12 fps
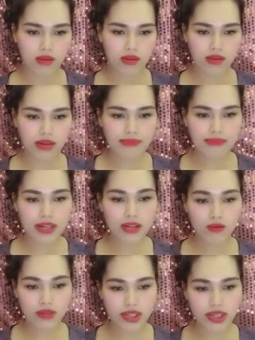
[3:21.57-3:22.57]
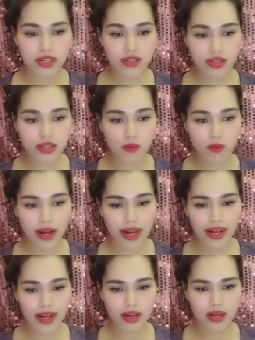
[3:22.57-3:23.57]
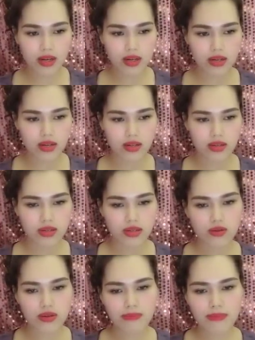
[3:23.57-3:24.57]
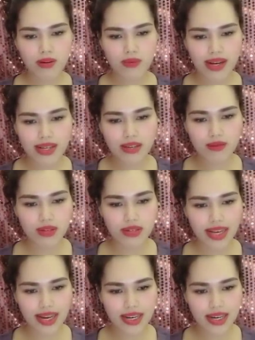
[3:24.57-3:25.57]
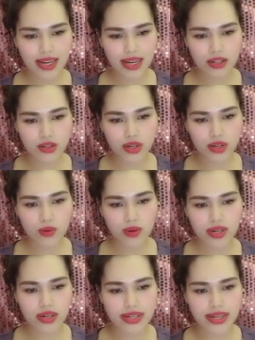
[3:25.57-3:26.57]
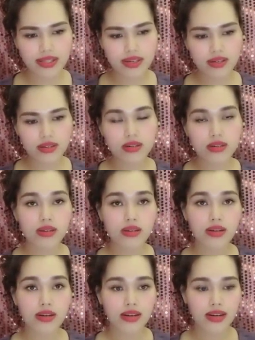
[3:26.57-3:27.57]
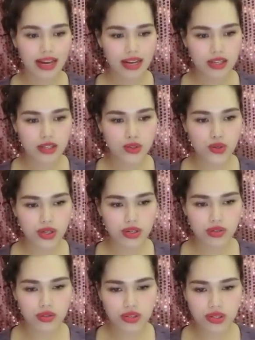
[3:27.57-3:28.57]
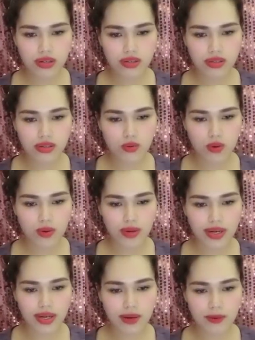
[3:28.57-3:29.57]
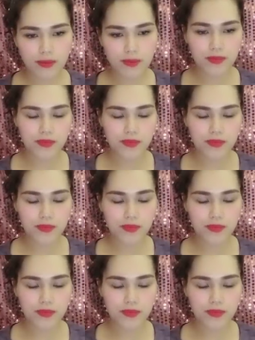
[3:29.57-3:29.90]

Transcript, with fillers: Nhưng em nghĩ cô chỉ nên giới thiệu qua. Cô đã mất quá nhiều thời gian để kể chuyện cuộc đời nhà thơ lại chuyện riêng tư của cuộc đời ông.